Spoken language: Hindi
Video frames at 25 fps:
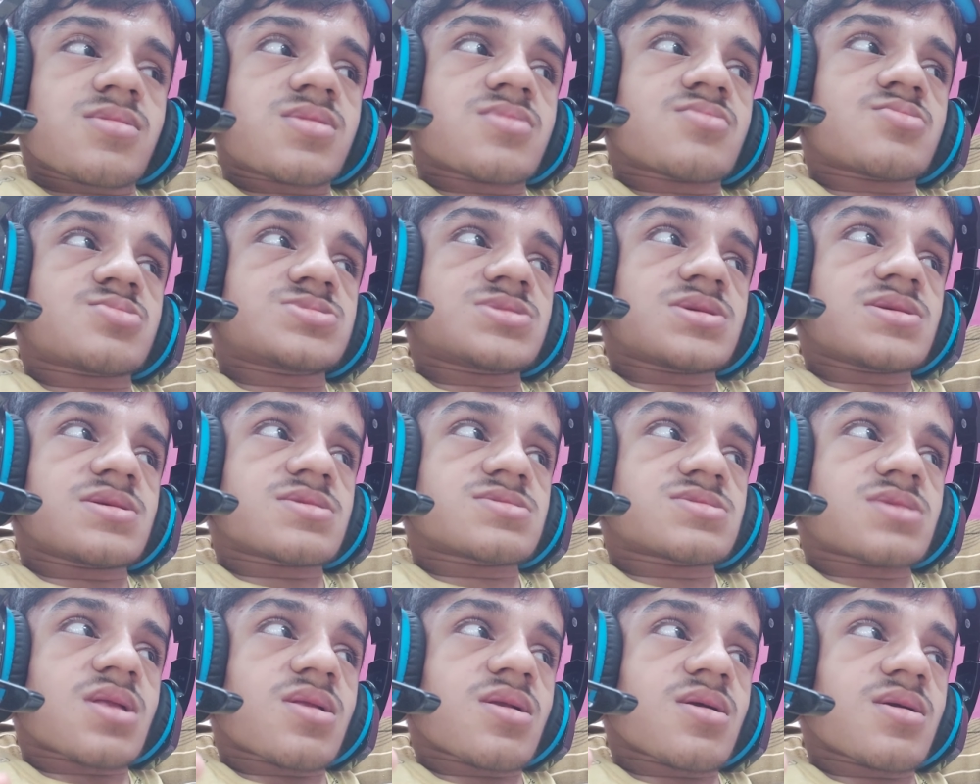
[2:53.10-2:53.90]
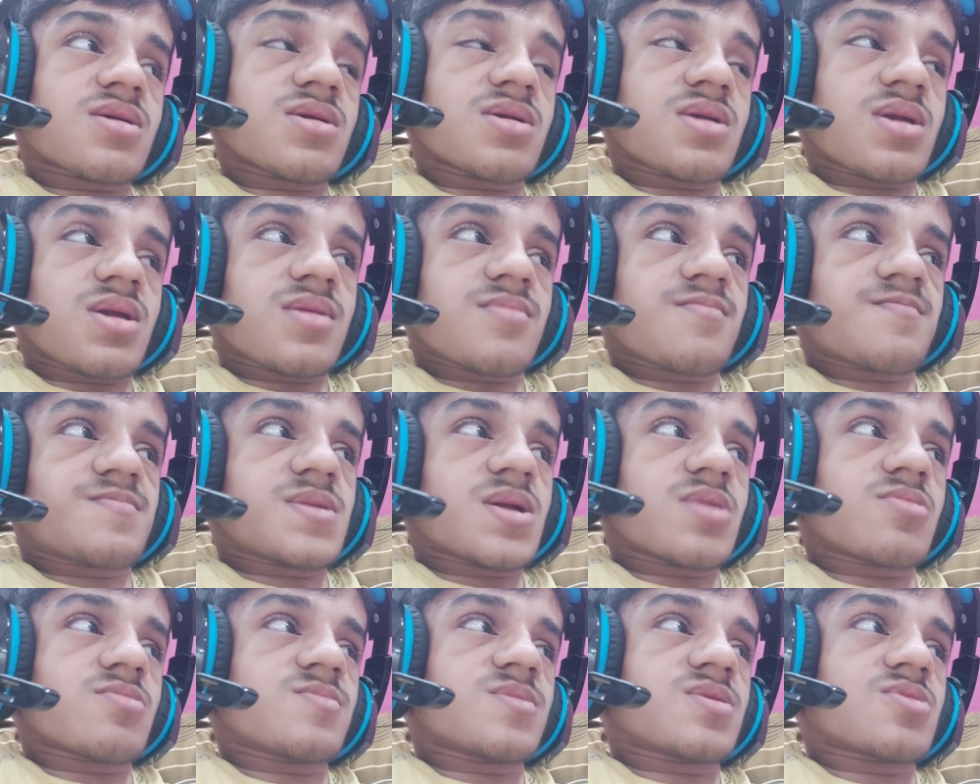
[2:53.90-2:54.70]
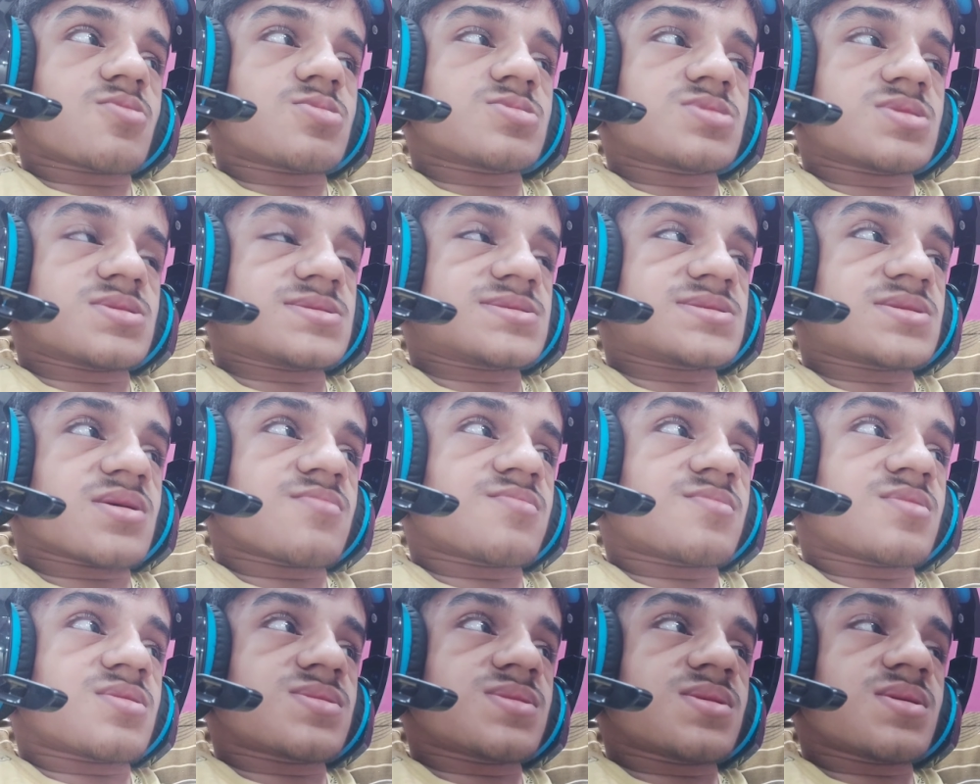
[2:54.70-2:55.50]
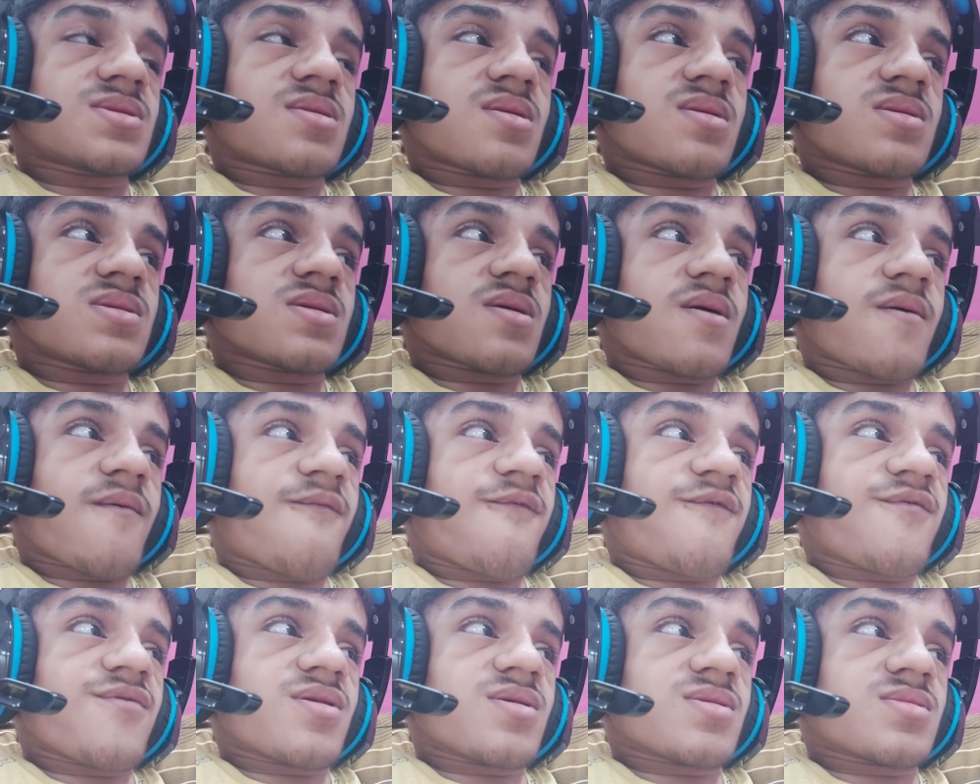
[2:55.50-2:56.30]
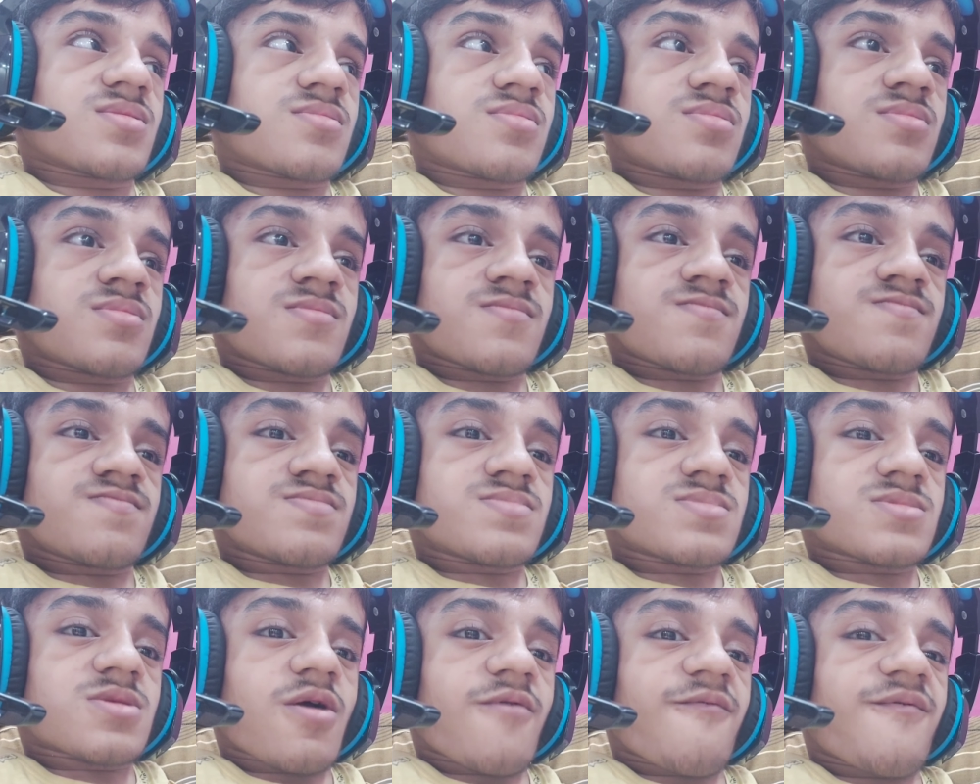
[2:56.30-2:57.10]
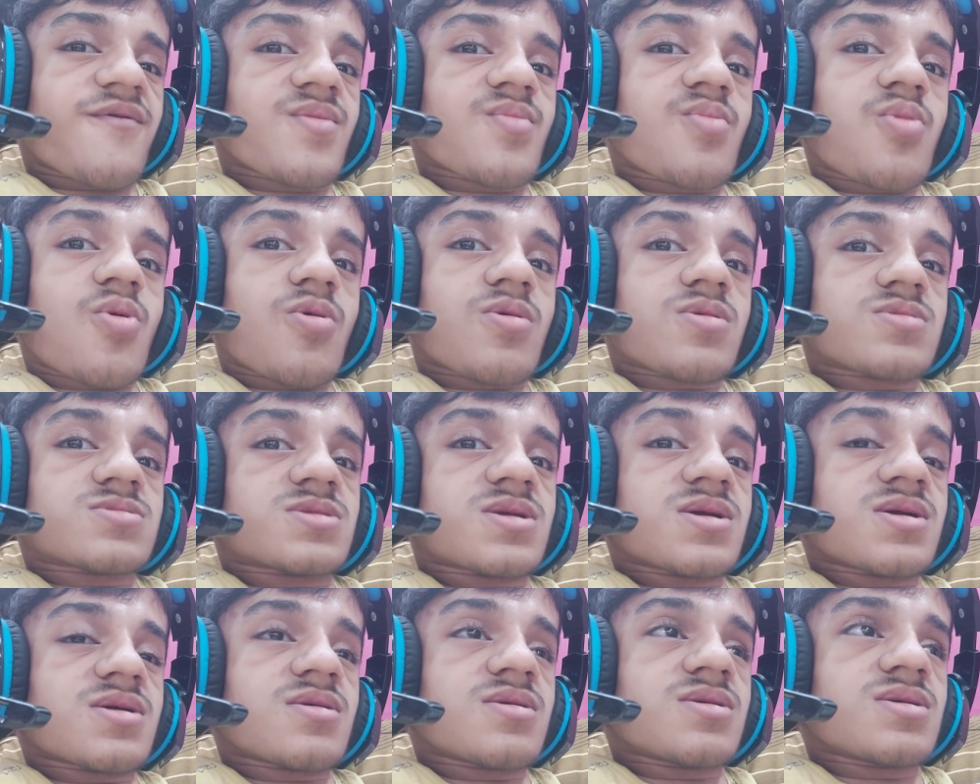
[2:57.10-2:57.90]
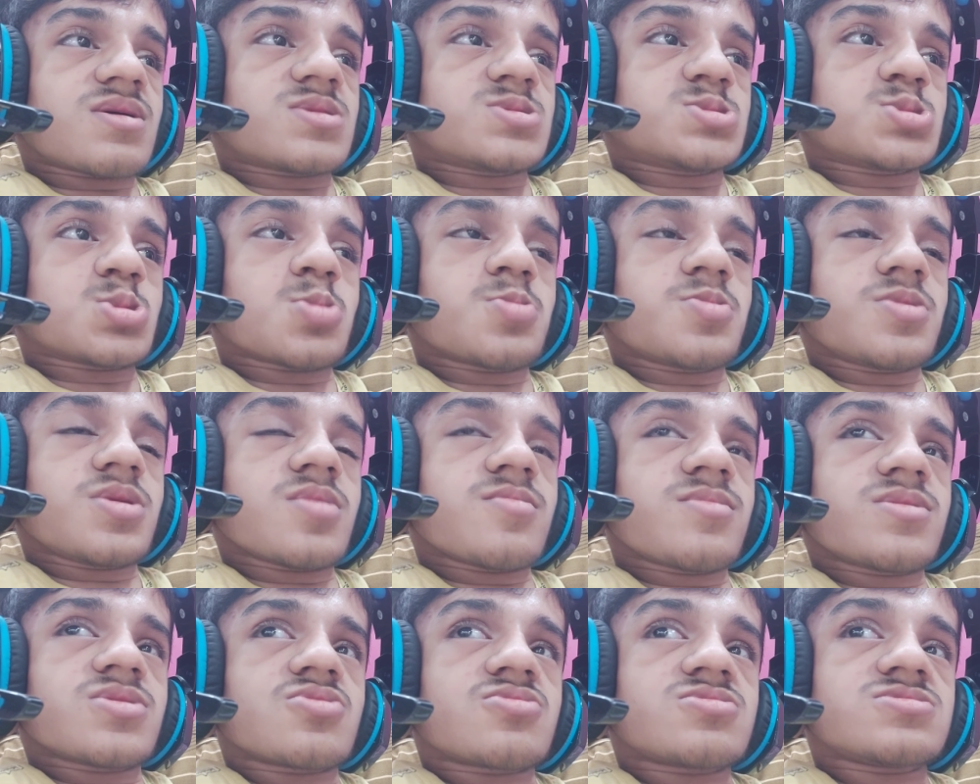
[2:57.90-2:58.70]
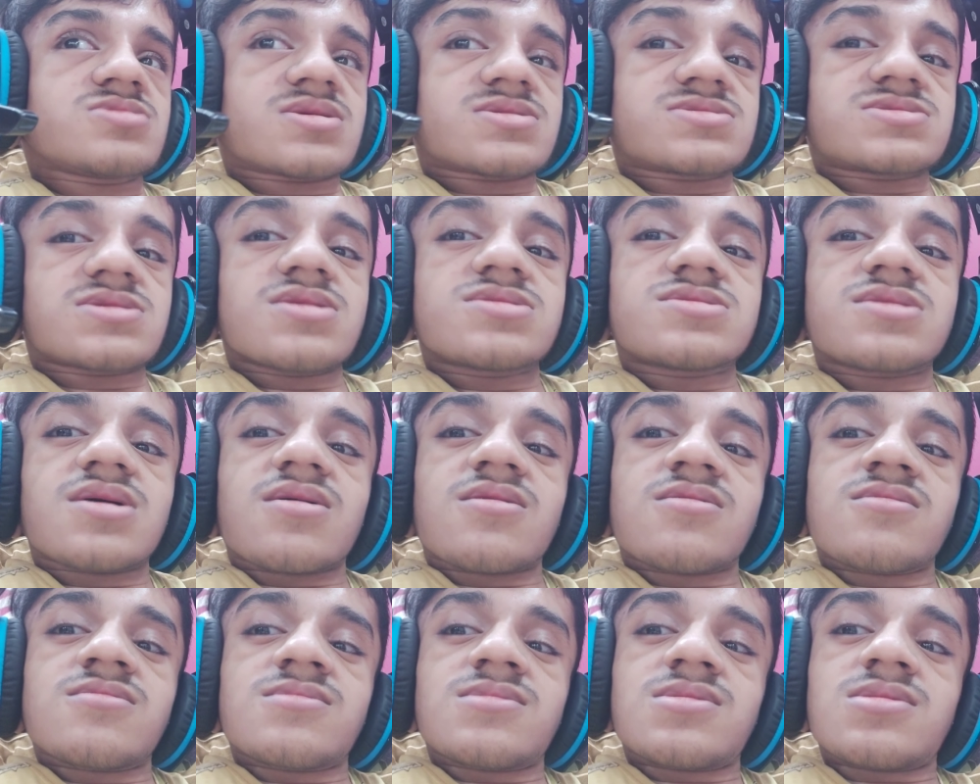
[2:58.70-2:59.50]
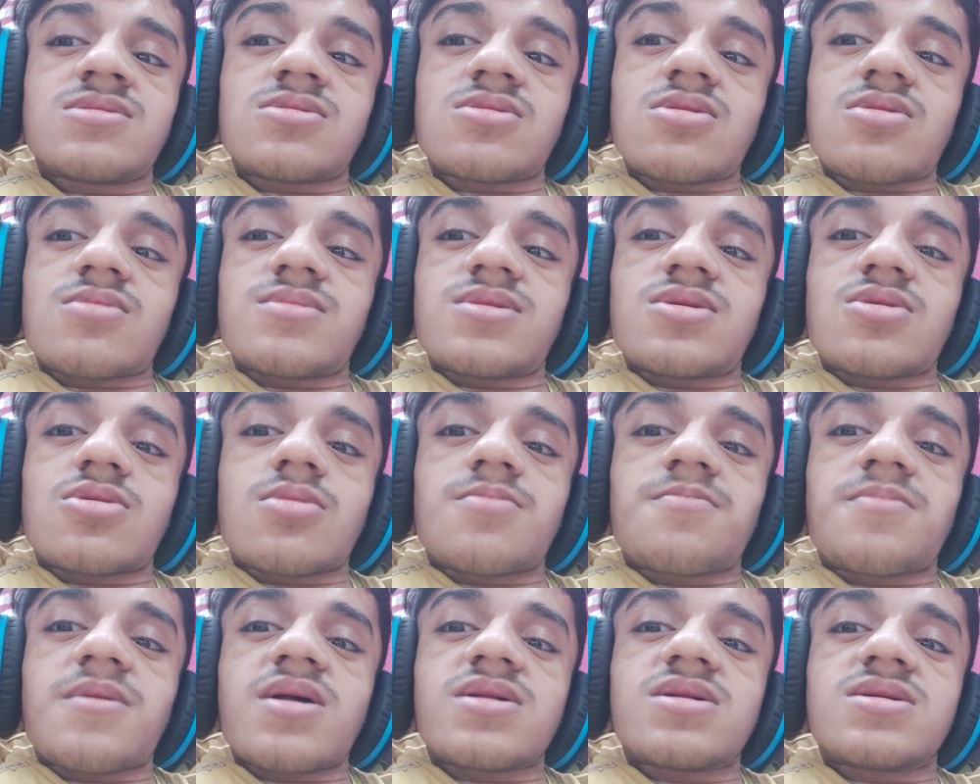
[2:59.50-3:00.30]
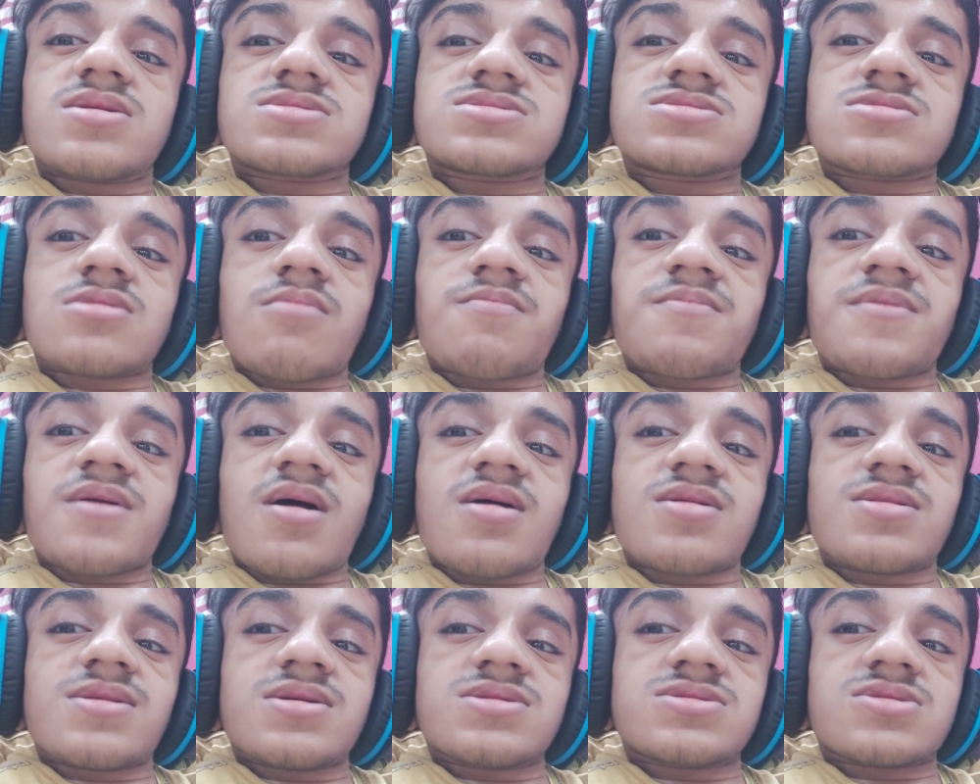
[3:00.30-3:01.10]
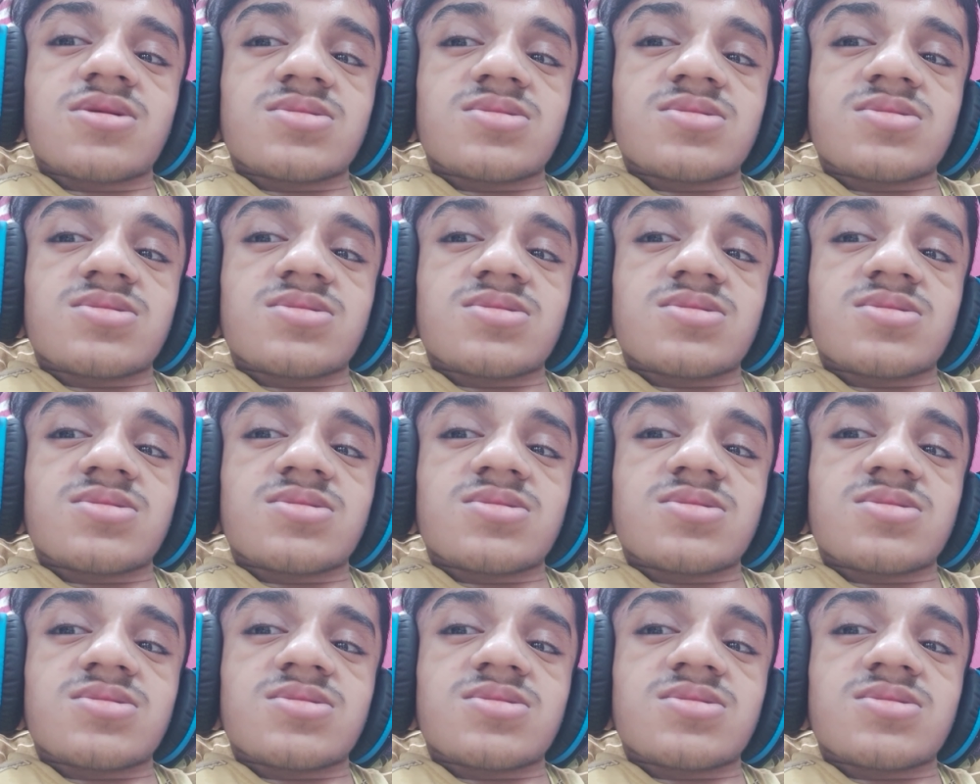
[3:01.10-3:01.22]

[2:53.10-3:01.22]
क्योंकि मुझे लगता था कि गेम प्ले मेरे को डिस्टर्ब करेगा या फिर काफ़ी भोग के गए जो भी मेरे को लगता था मेरे को पहले इतना प्यार